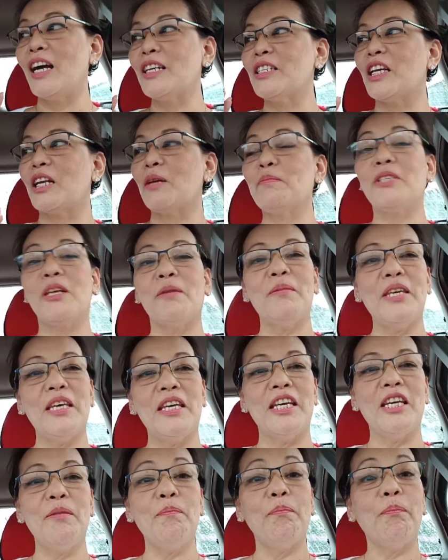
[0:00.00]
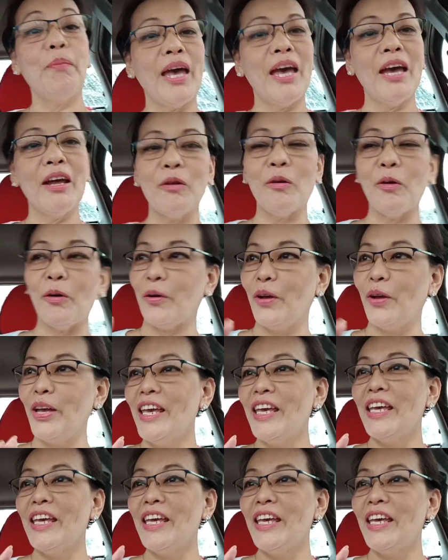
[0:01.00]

Ang sarap sabihin. Pero,